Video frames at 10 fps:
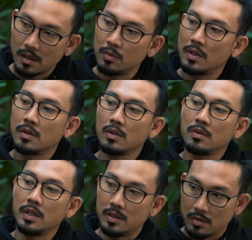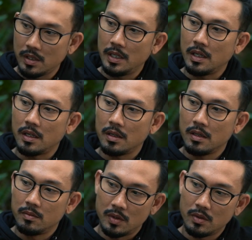Kalau menurut gue nih, sorry nih ya,
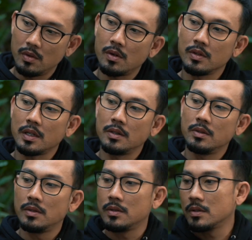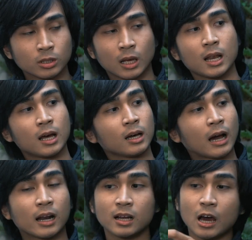uh. menurut gue konten dulu. salah,
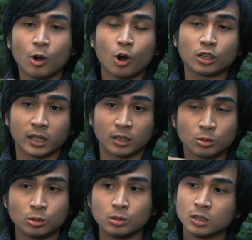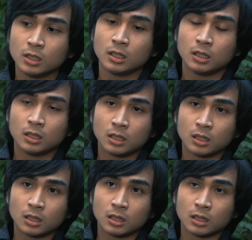karena kalau konten dulu,
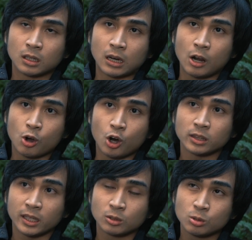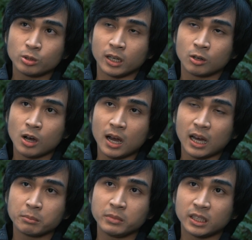kalau konten dulu ya, gue
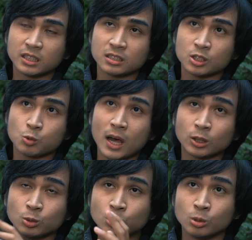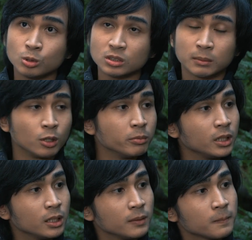akan bikin sesuatu dulu sebelum ini.